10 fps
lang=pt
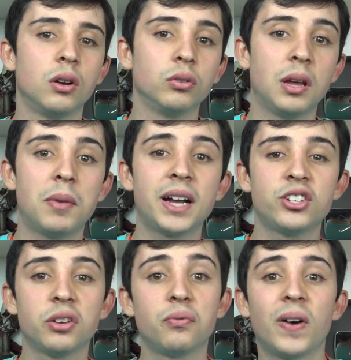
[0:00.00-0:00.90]
um
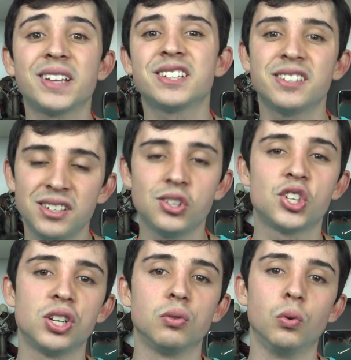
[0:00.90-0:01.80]
debate que faça
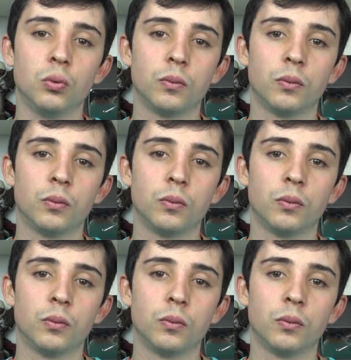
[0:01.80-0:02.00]
sentido.